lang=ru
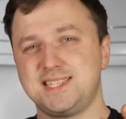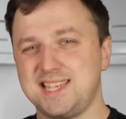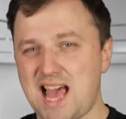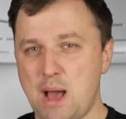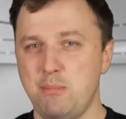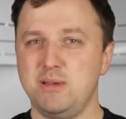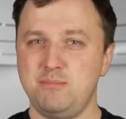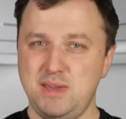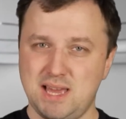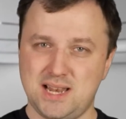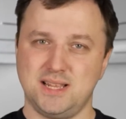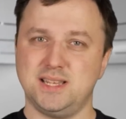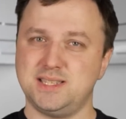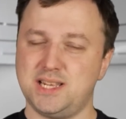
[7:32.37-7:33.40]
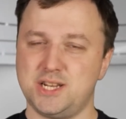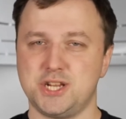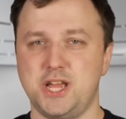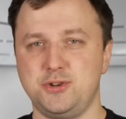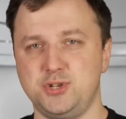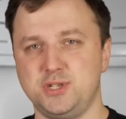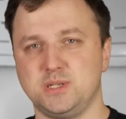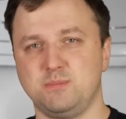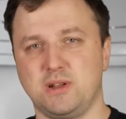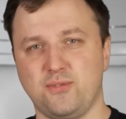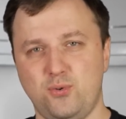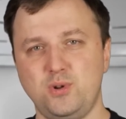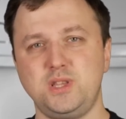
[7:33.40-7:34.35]
самый медленно заряжающийся
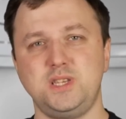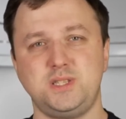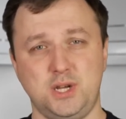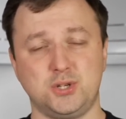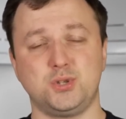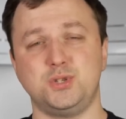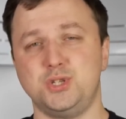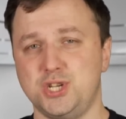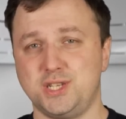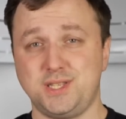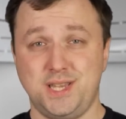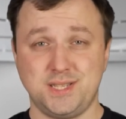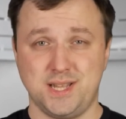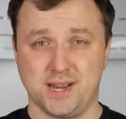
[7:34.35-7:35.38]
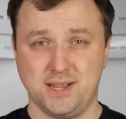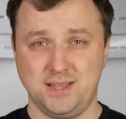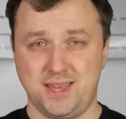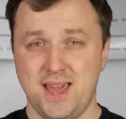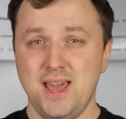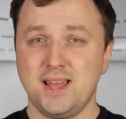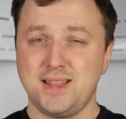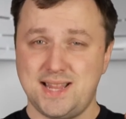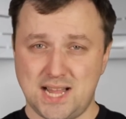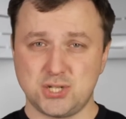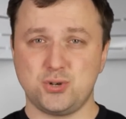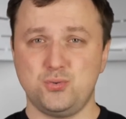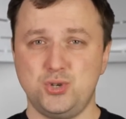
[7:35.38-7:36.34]
смартфон из тех, что сейчас есть на рынке,
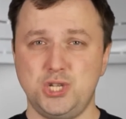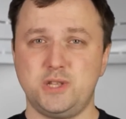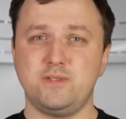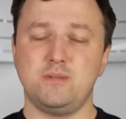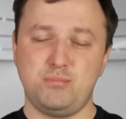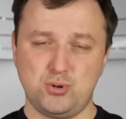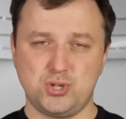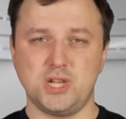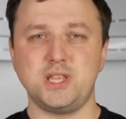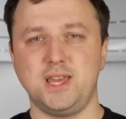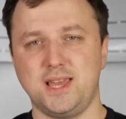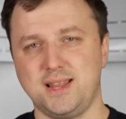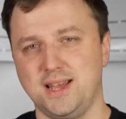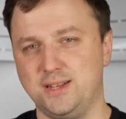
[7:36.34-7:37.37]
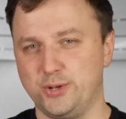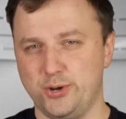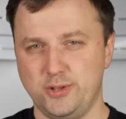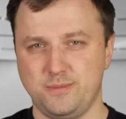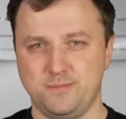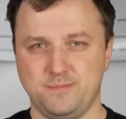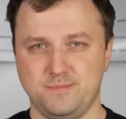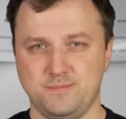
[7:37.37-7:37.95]
даже учитывая бюджетники на Android.